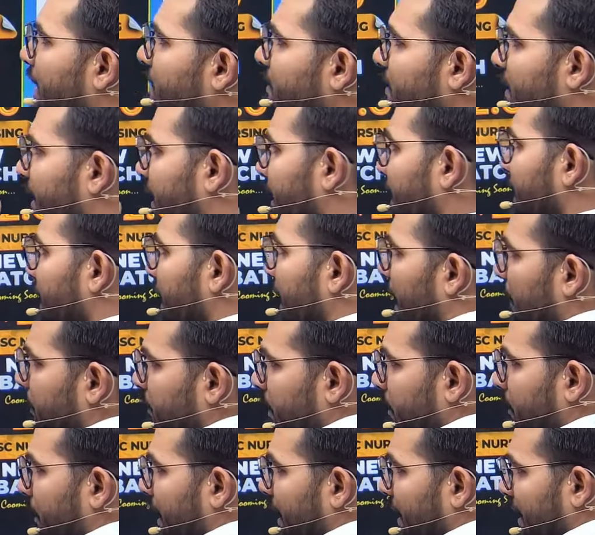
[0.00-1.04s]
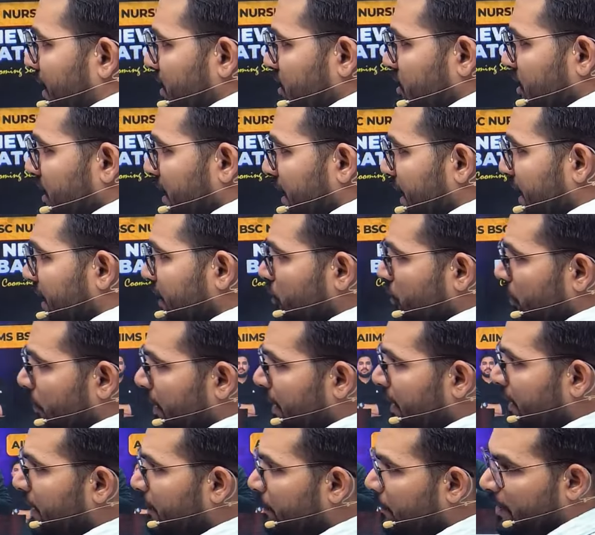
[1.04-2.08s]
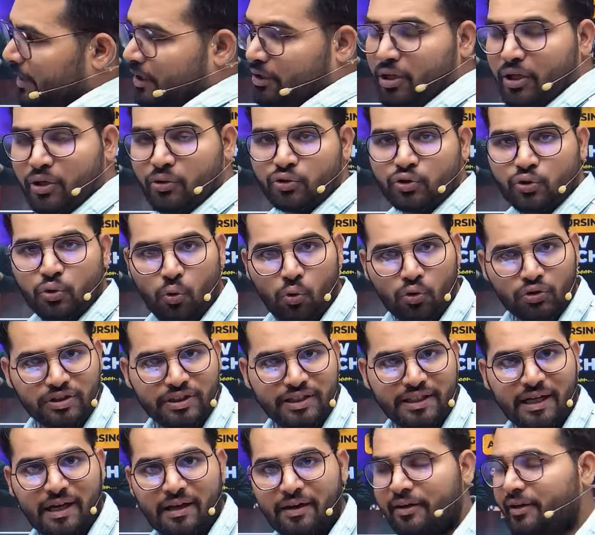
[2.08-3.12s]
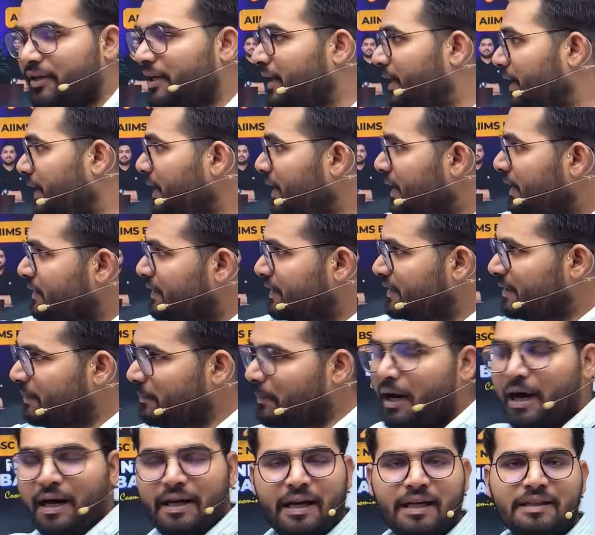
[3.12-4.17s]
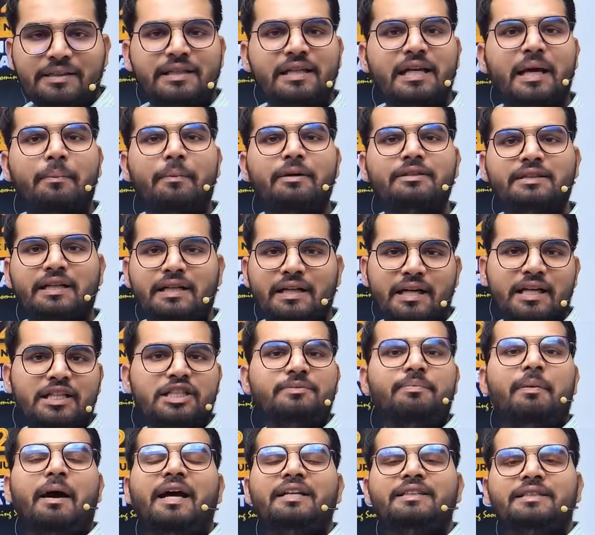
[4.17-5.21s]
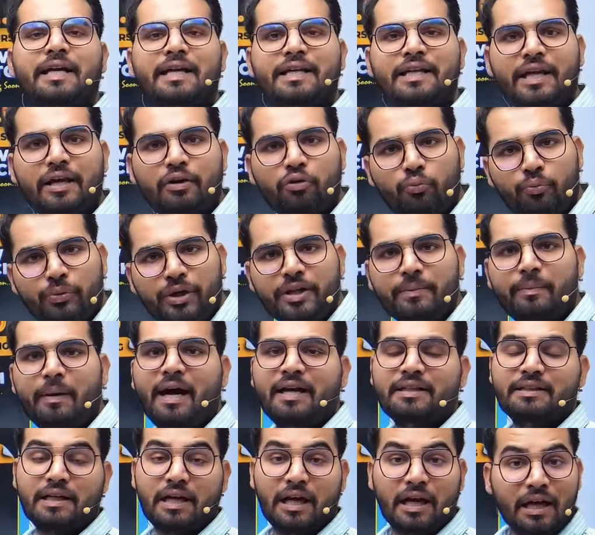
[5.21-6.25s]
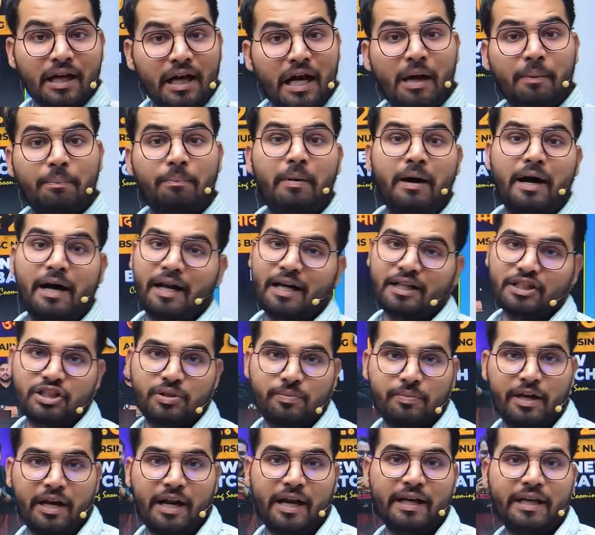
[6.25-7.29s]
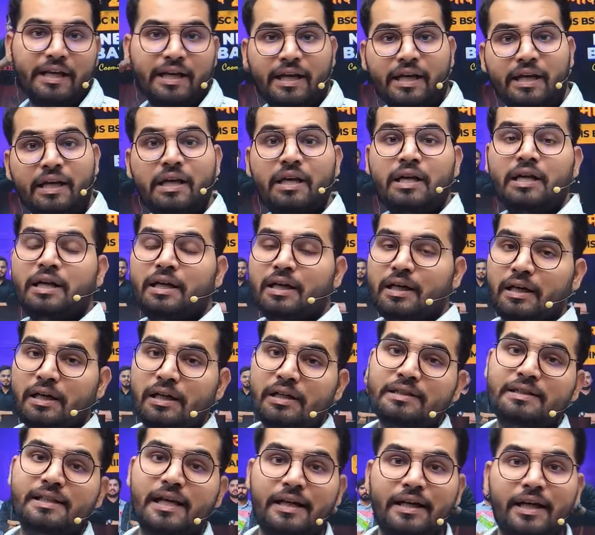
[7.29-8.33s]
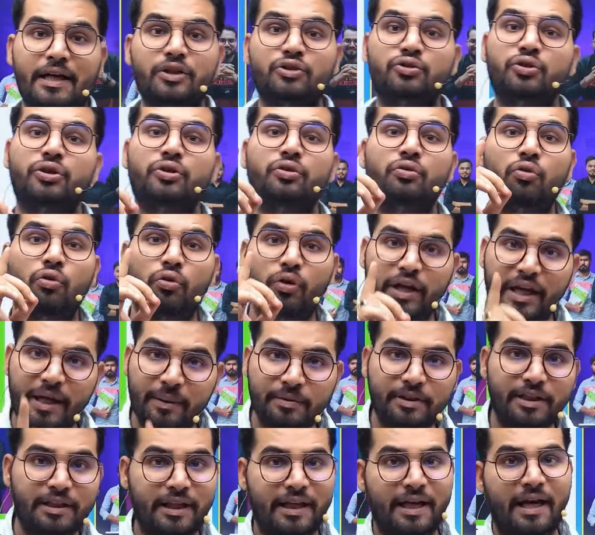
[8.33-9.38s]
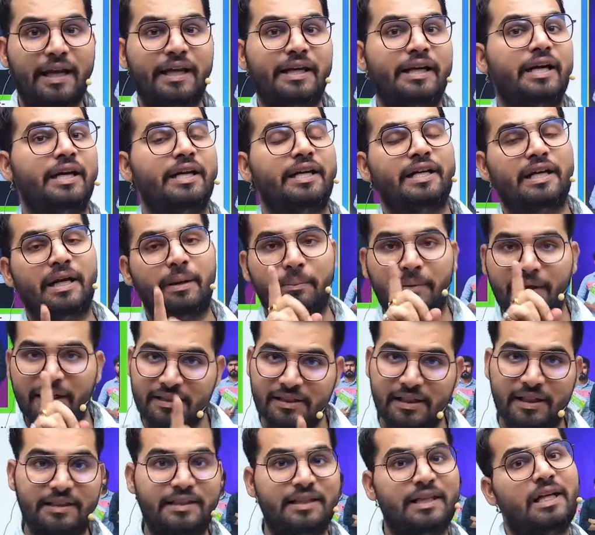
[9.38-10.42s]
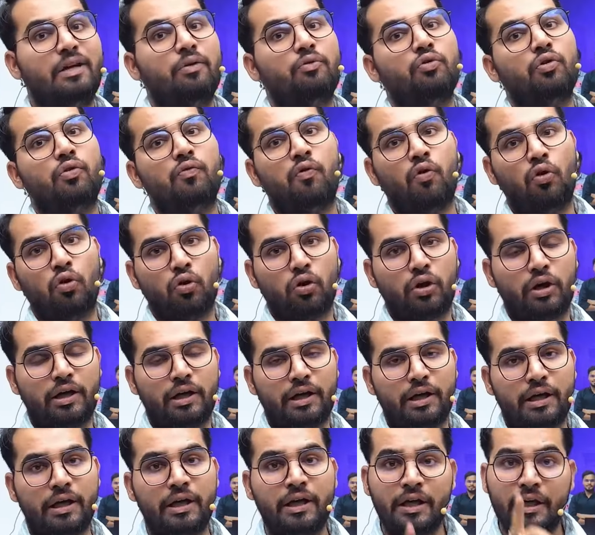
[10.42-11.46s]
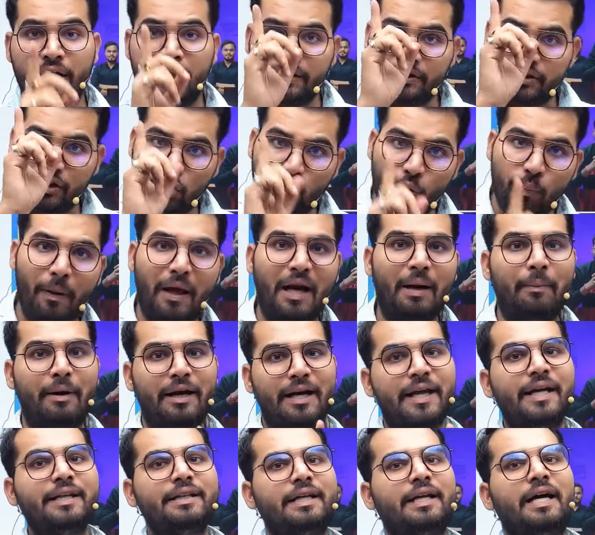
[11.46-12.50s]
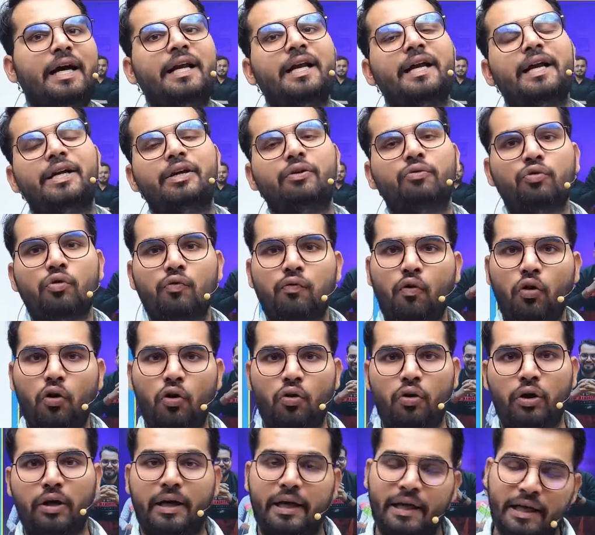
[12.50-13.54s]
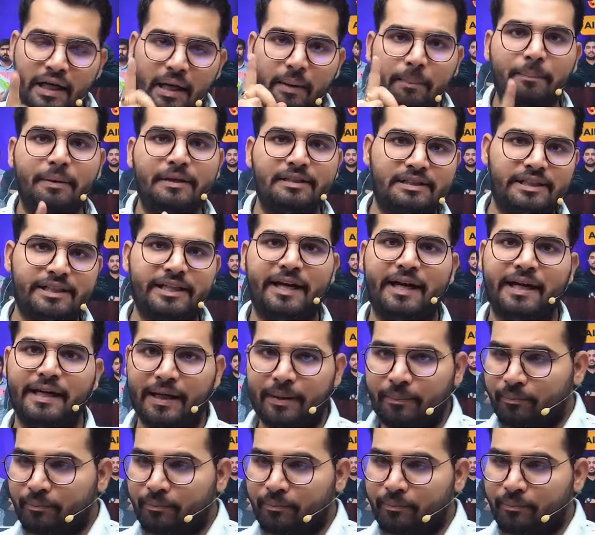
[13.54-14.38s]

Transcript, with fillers: करें आपके महाराष्ट्र के लिए तो ये मैंने पर्टिकुलर कुछ कोर्स निकाल रखे हैं जैसे महाराष्ट्र के लिए आपका संघर्ष बैच एंड ये उम्मीद बैच अगर आप महाराष्ट्र में रह के गर्ल्स कैंडिडेट जिनको एम्स की तैयारी करनी है बी नर्सिंग के लिए उनको फॉलो करना है जिनको पैरामेडिक की तैयारी करनी है उनको फॉलो करना है कंपल्सरी है ये